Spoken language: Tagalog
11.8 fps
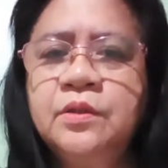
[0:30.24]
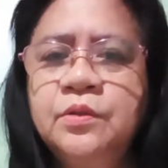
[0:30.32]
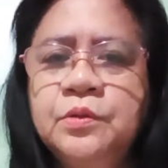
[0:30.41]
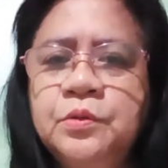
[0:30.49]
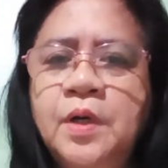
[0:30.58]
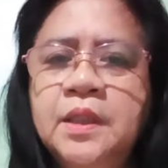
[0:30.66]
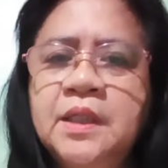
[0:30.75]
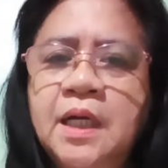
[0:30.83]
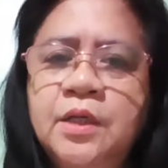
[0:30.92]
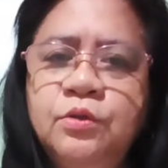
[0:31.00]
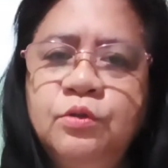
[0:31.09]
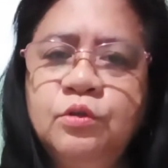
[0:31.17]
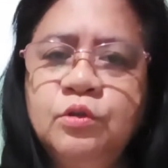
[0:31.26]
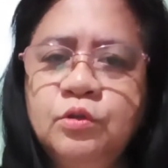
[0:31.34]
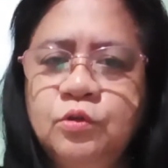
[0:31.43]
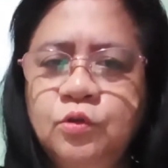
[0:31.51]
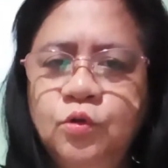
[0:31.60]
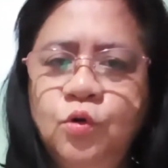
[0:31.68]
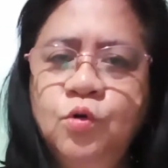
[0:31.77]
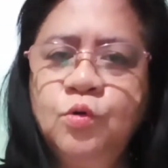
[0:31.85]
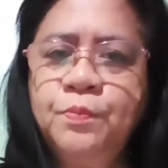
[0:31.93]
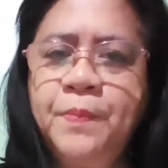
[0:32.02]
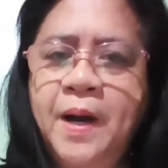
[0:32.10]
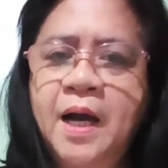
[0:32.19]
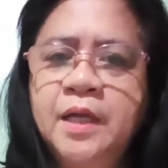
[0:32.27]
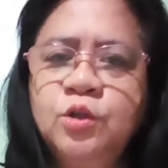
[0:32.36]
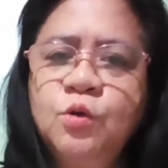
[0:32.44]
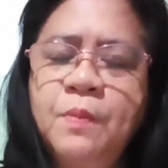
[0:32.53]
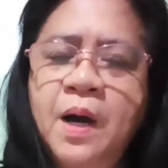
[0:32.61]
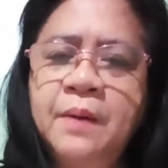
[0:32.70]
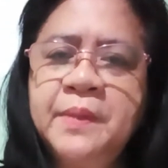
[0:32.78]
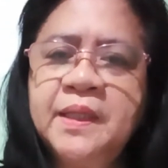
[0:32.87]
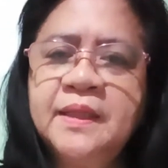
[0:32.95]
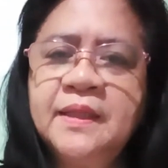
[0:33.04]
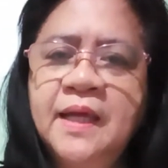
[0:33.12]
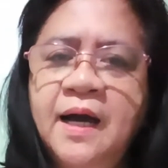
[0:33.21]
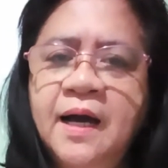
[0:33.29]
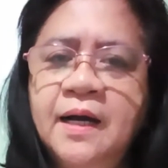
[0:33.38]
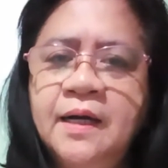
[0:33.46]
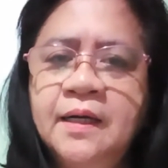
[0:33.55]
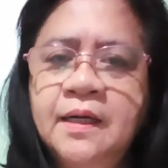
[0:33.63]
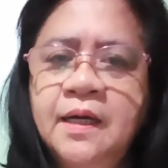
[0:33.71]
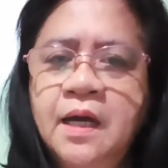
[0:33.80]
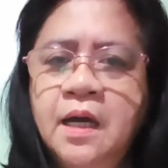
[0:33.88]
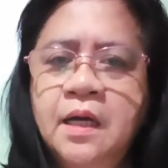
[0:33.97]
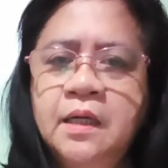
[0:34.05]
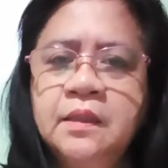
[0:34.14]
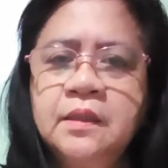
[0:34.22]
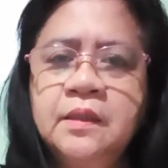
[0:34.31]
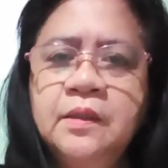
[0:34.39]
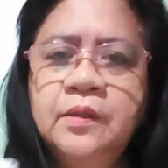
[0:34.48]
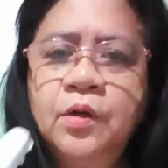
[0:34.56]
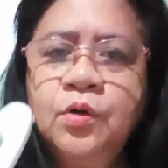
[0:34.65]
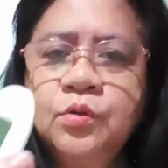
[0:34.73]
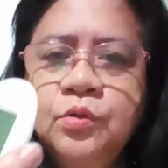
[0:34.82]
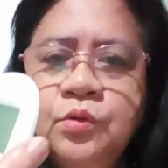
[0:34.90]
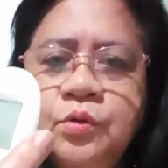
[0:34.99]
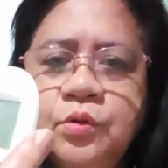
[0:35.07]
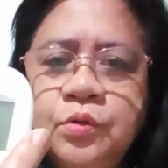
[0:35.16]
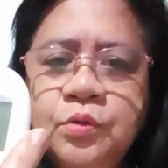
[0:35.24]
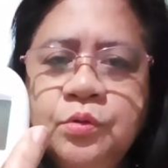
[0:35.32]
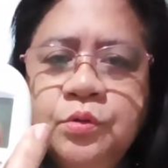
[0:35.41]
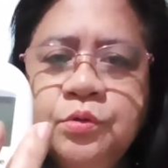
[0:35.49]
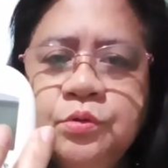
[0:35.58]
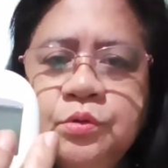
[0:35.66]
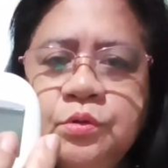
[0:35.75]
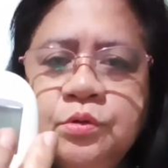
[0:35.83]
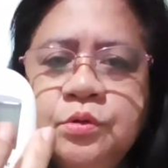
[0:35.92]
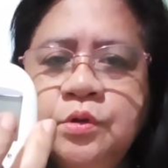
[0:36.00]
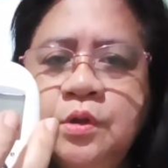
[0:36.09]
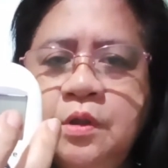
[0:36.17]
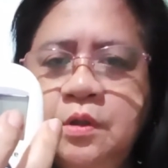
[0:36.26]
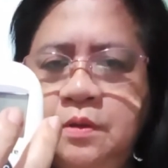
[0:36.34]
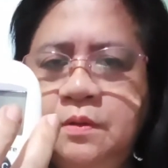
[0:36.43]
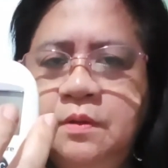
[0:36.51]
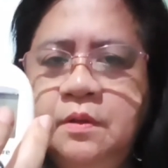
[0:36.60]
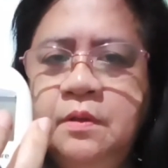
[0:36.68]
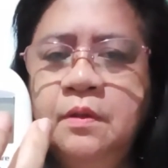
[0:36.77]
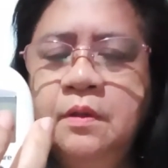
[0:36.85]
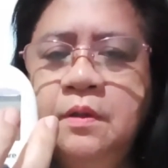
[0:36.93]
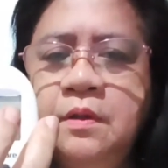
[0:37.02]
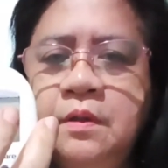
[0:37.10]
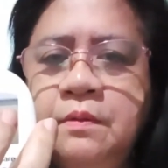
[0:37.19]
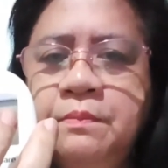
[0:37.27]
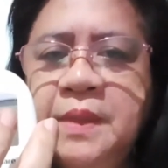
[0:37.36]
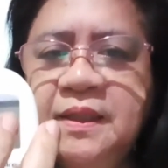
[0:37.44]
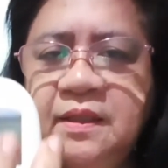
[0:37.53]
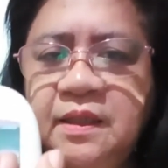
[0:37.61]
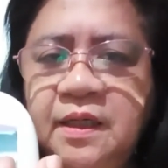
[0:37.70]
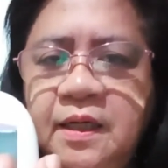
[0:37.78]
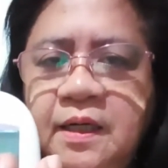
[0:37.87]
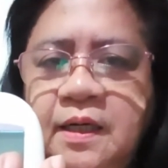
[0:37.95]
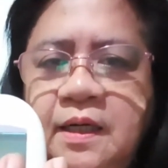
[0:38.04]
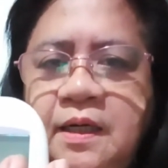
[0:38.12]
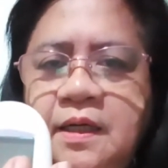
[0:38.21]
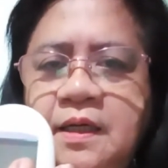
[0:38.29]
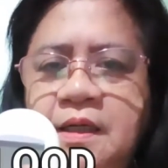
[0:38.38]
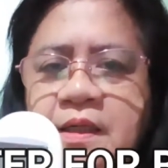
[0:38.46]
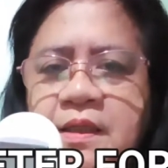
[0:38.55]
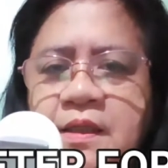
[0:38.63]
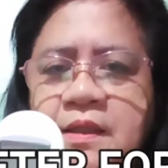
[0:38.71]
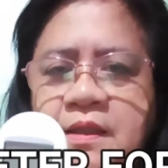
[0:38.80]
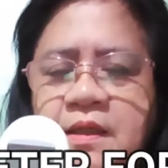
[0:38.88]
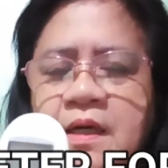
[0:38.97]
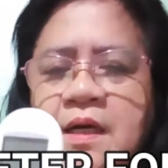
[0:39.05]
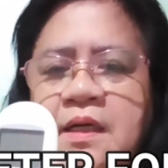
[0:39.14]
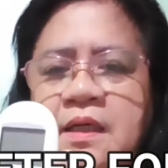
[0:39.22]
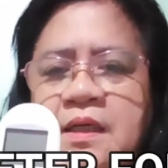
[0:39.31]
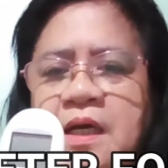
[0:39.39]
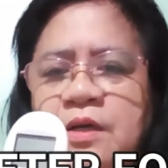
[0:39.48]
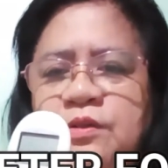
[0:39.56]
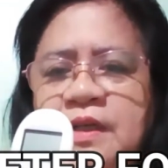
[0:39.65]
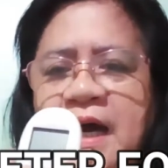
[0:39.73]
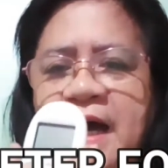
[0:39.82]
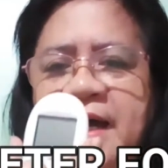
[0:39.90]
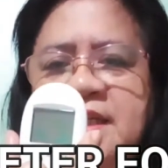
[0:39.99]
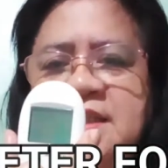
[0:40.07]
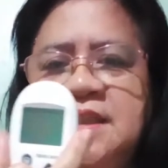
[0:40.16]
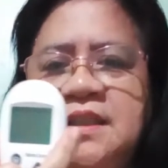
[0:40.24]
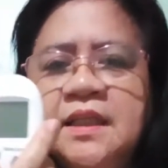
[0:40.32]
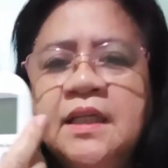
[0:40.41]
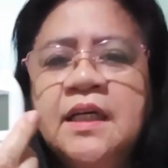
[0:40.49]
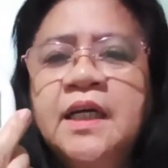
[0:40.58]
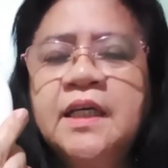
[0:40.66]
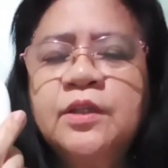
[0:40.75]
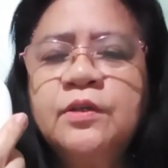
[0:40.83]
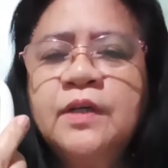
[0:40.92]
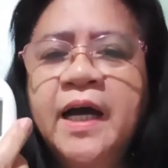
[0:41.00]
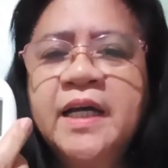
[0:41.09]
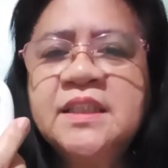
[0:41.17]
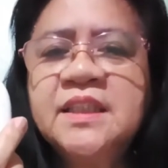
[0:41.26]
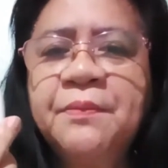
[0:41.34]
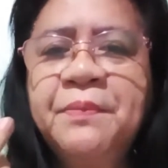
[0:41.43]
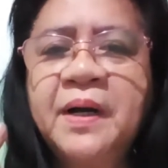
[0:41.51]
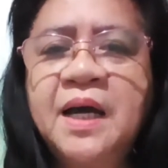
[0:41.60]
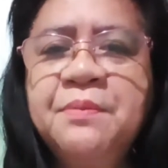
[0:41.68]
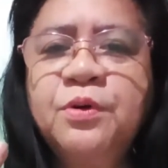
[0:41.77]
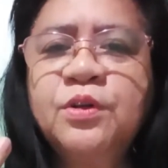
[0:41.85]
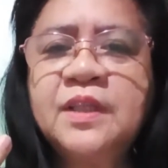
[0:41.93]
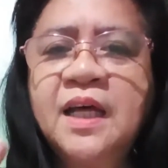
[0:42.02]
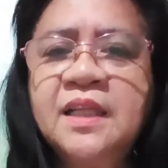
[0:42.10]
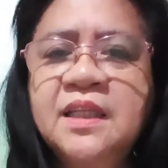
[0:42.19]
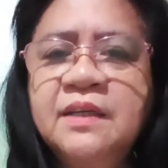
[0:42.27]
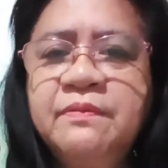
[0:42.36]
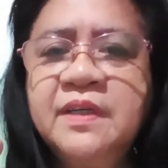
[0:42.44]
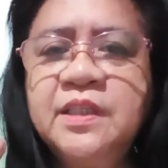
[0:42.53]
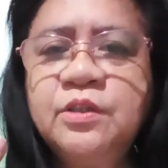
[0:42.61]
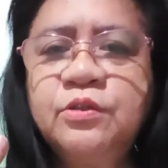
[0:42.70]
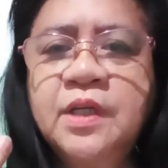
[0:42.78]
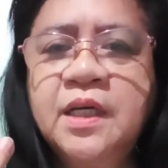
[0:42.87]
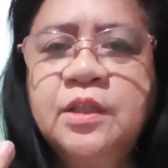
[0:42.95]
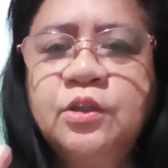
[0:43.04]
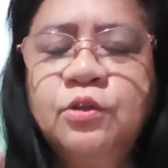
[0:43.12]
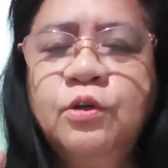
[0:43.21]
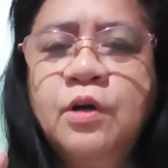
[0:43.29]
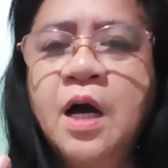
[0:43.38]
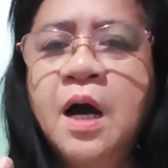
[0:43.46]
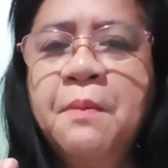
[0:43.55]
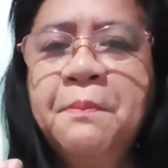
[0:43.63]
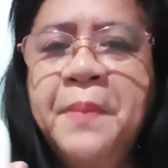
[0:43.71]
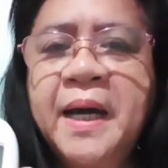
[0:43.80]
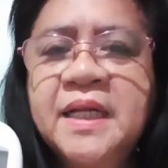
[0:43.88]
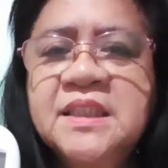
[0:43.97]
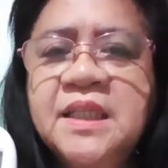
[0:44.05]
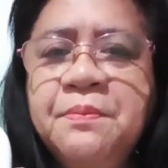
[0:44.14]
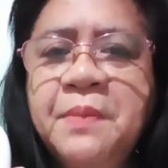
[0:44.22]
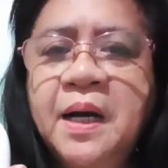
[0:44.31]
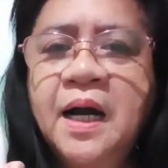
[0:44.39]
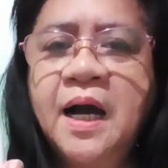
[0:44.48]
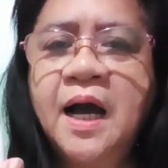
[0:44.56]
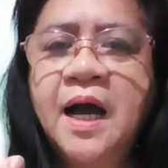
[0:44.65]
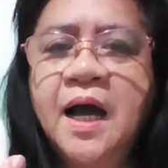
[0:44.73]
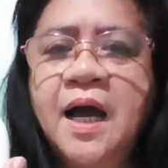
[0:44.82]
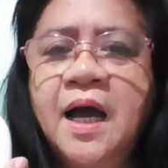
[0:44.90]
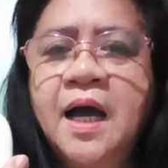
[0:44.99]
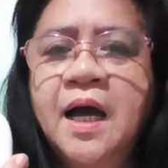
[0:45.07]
turuan kayo kung paano gumamit ng glucometer. Ngayon guys, ito guys, napaka-importanting video na ito para sa mga